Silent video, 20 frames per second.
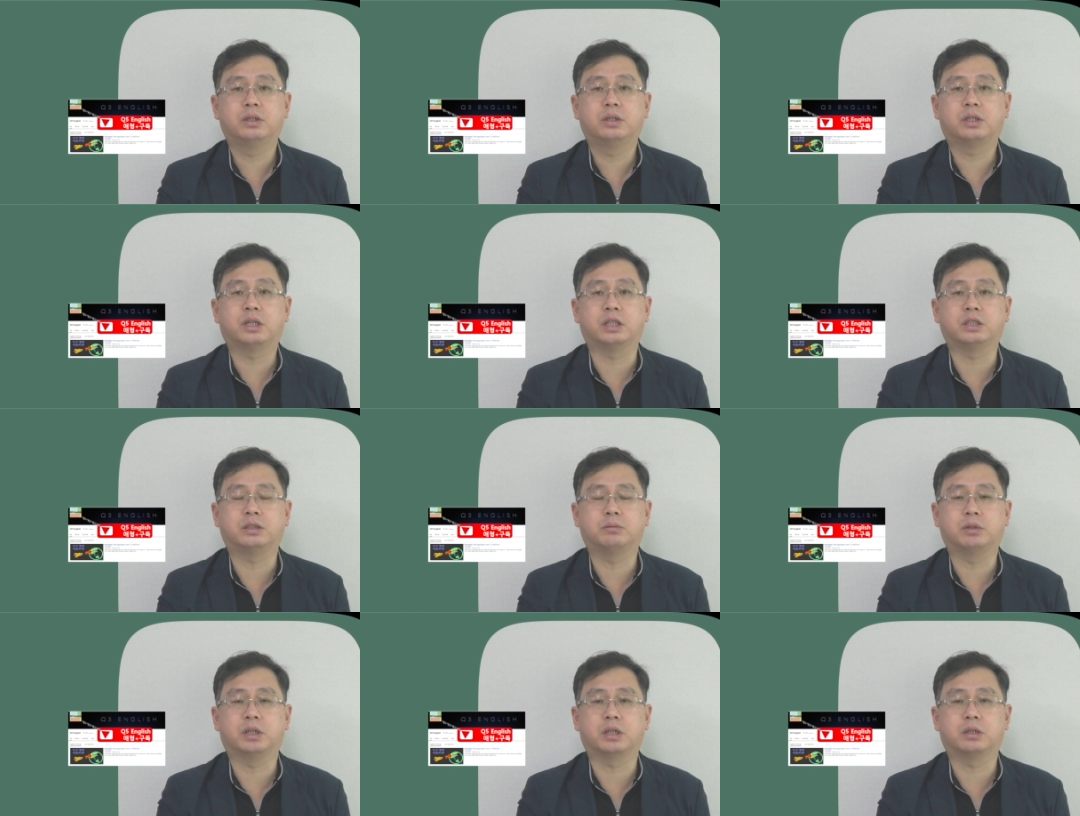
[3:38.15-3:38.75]

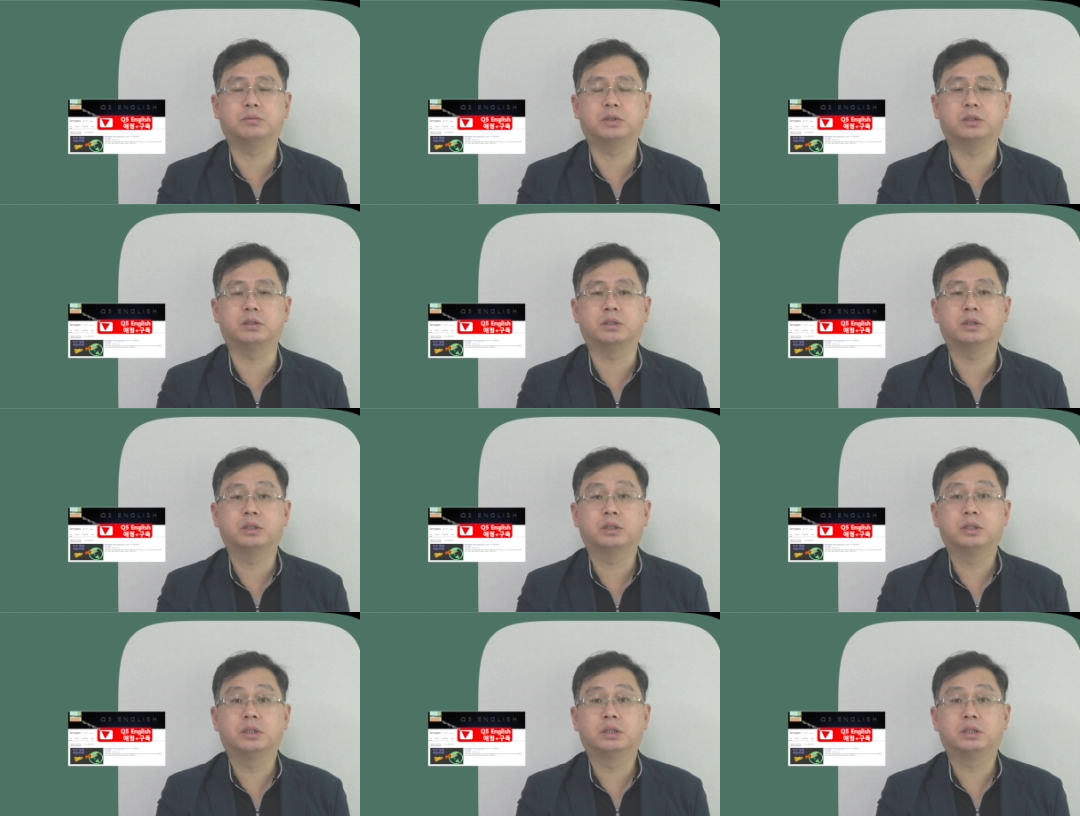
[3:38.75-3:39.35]
다시 말하면
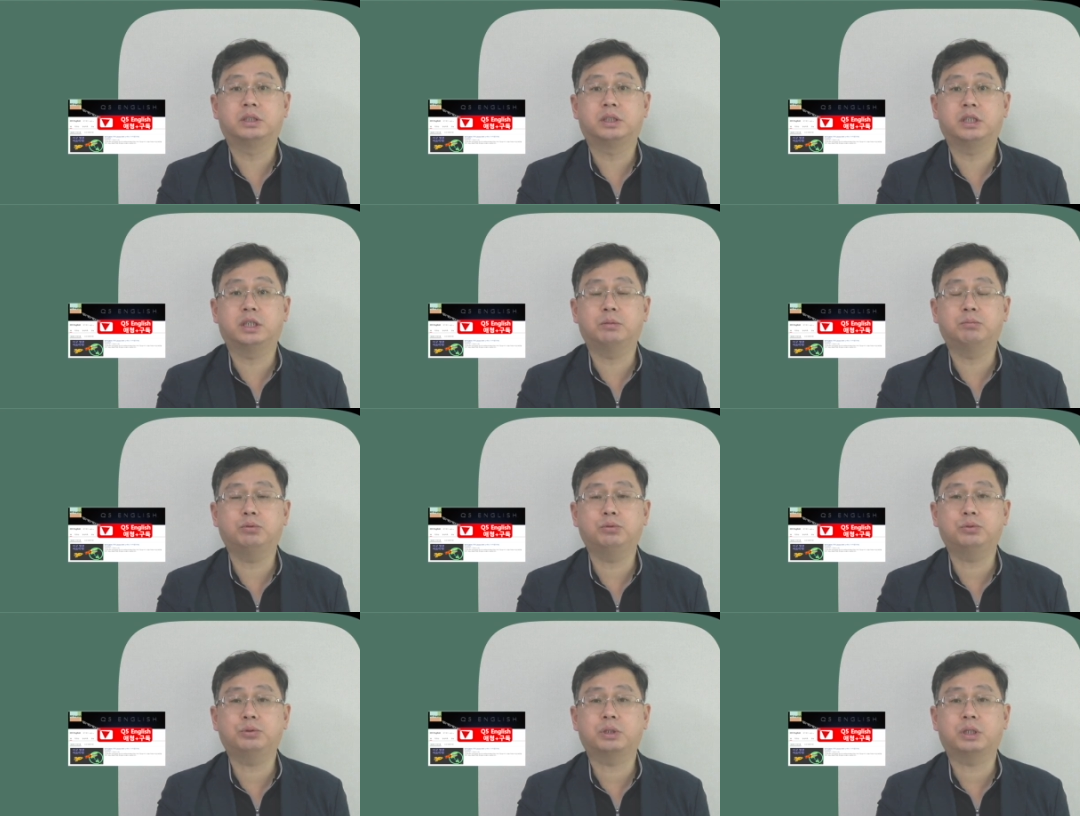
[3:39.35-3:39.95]

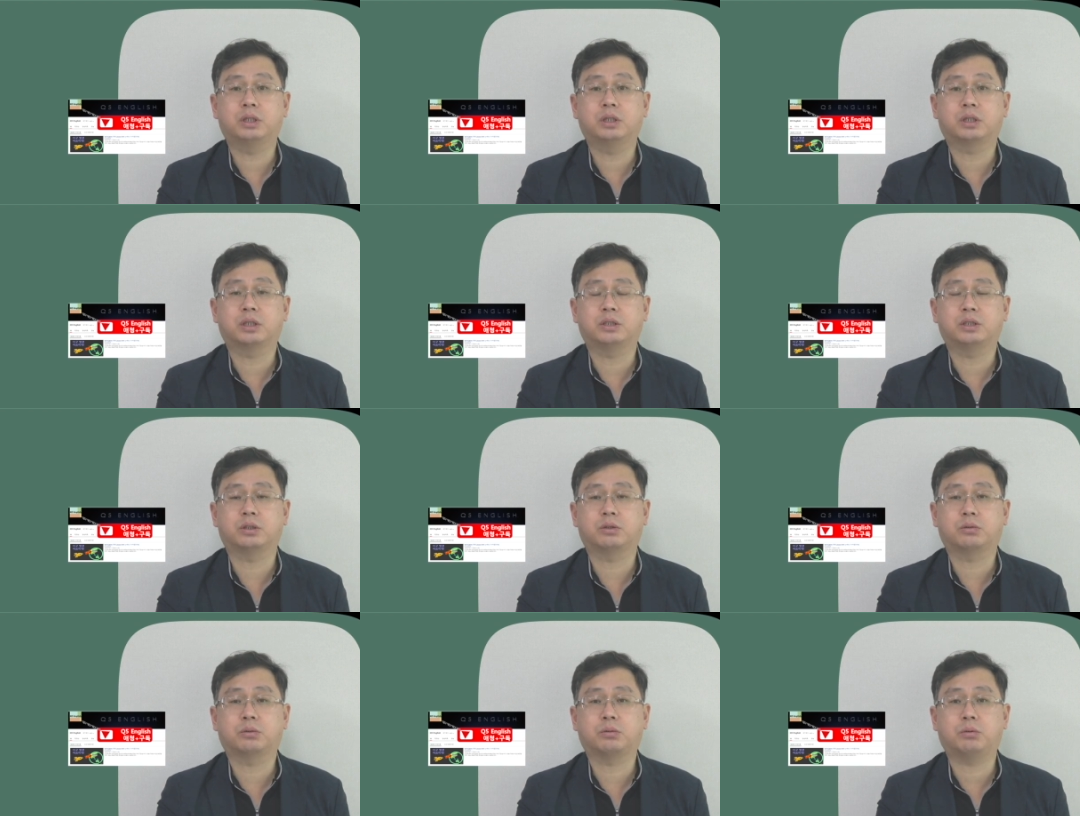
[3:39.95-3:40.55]
세부
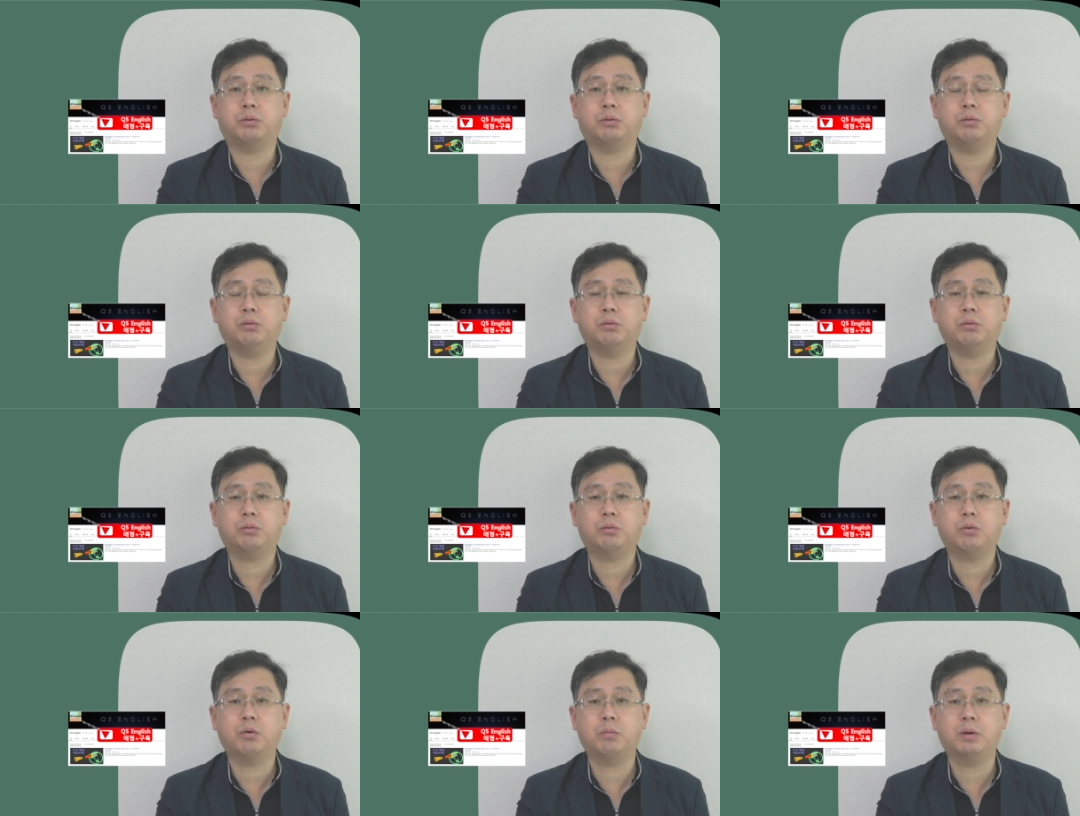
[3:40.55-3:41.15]
사항까지
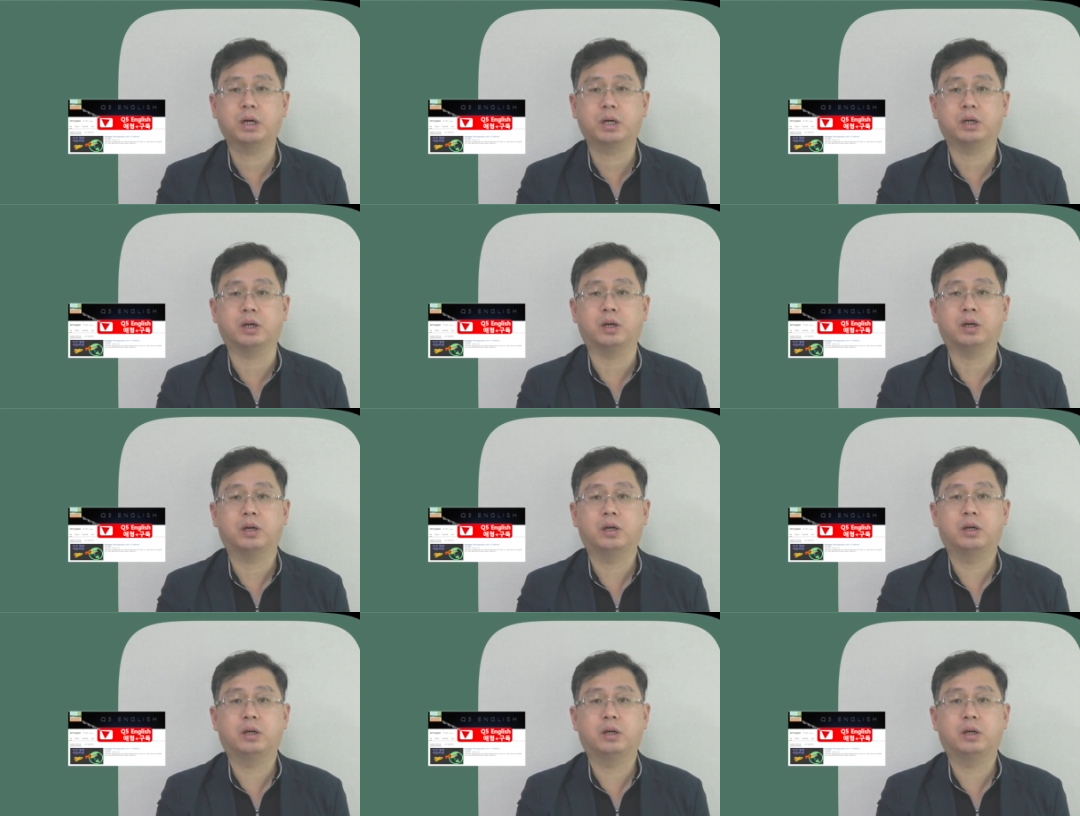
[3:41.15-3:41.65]
꼼꼼하게